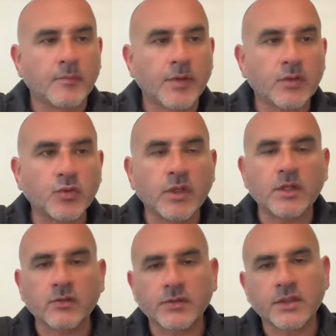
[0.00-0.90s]
Però tu
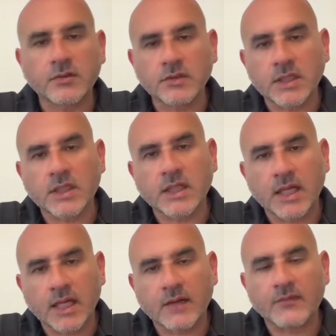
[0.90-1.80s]
riconosci così
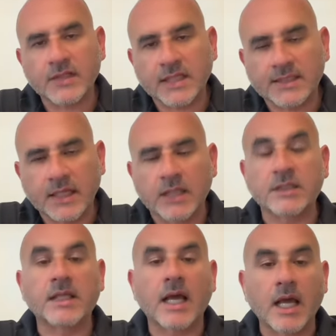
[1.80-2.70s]
la freschezza
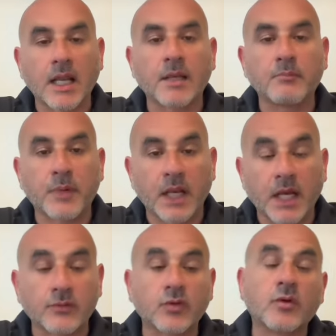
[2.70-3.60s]
acida al
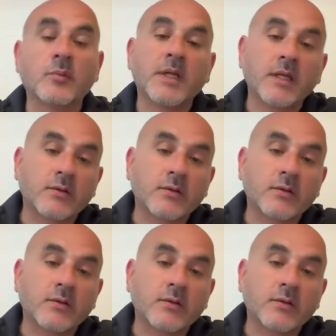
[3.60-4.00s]
palato, come